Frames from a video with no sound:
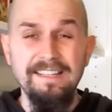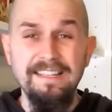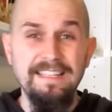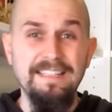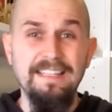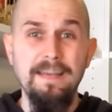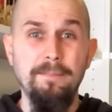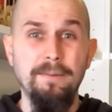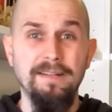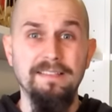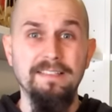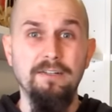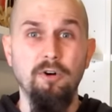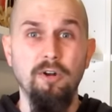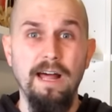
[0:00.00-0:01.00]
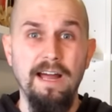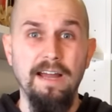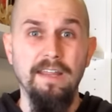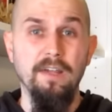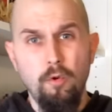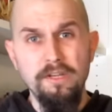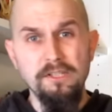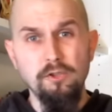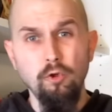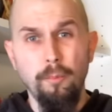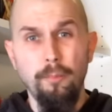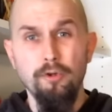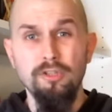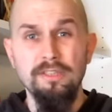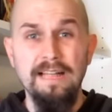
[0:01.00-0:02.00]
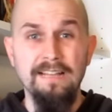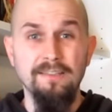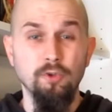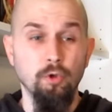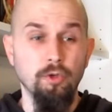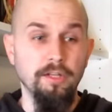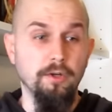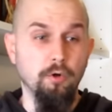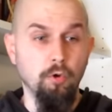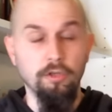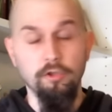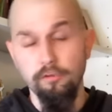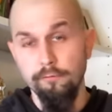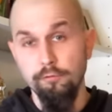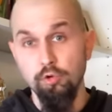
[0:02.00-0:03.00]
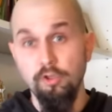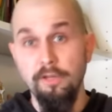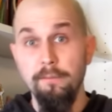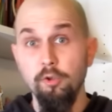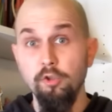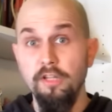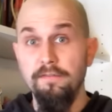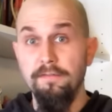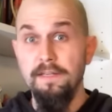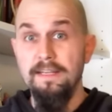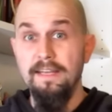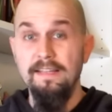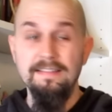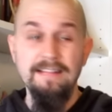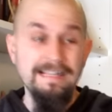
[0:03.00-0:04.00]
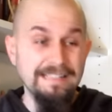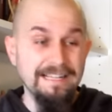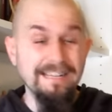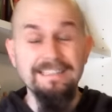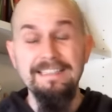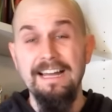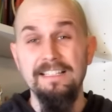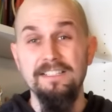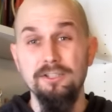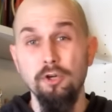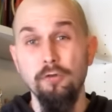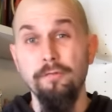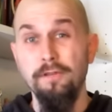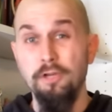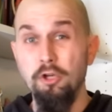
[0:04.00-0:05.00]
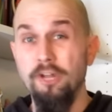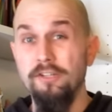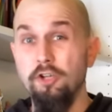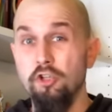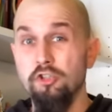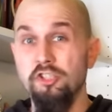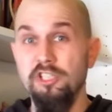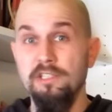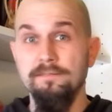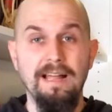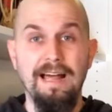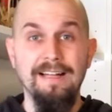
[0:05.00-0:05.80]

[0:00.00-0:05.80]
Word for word: nicchie particolari, questo portandoli con le dovute modifiche dal Cretaceo fino ad oggi.